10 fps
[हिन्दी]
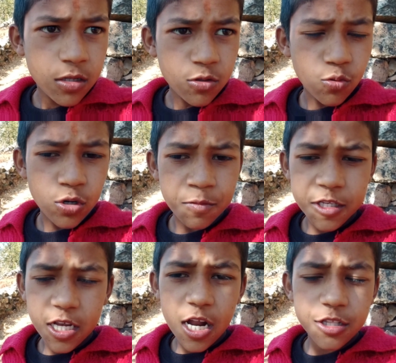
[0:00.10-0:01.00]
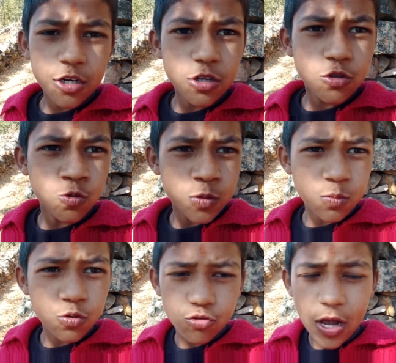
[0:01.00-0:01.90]
तो नमस्कार दगड़ियो तुम
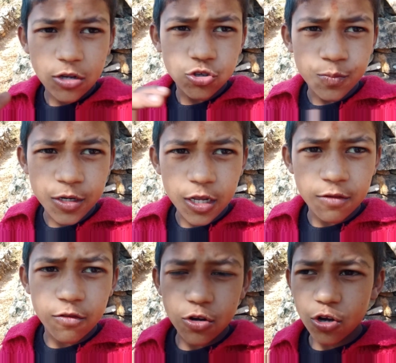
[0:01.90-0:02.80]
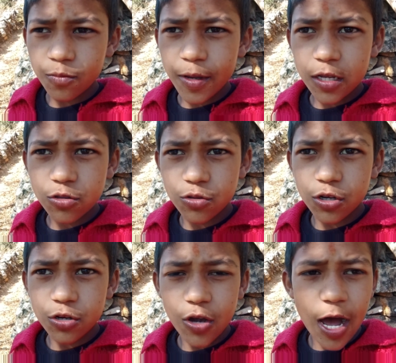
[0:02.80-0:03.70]
सबू स्वागत छो मैं नई ब्लॉग में तो
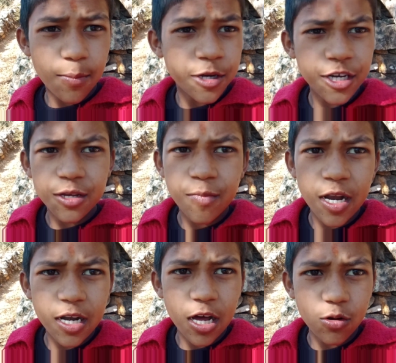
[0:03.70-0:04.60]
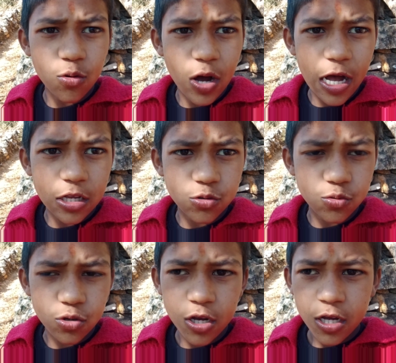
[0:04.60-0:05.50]
दगड़ियो आब नई महल लागो
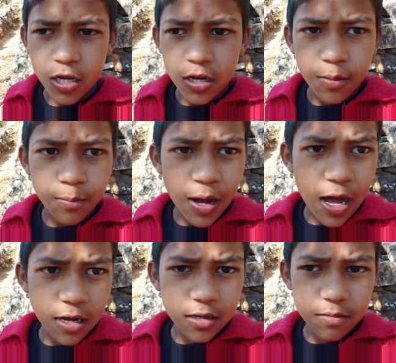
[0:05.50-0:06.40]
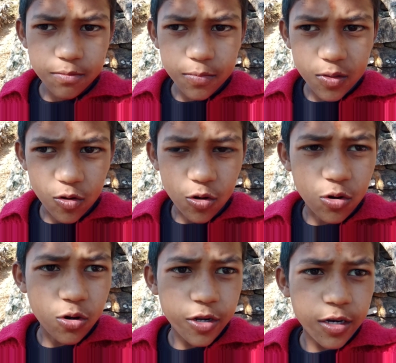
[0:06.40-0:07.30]
आचू माग
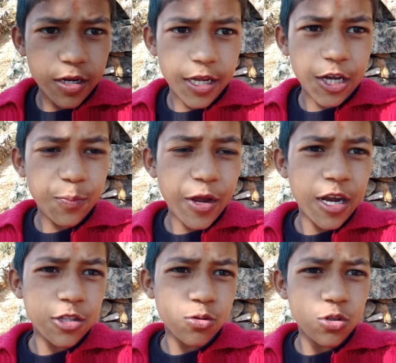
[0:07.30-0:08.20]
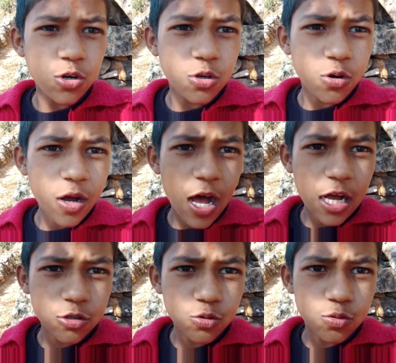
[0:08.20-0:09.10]
और एक पैर तो दगड़ियों
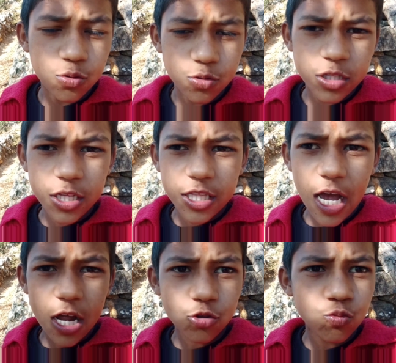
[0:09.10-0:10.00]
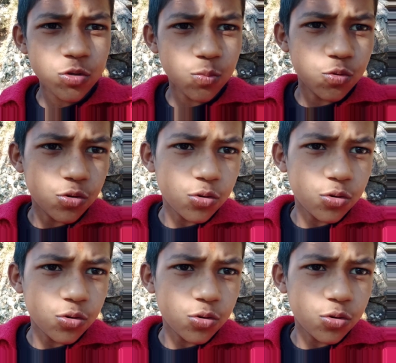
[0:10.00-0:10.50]
आचू घुगती त्यार तुम सब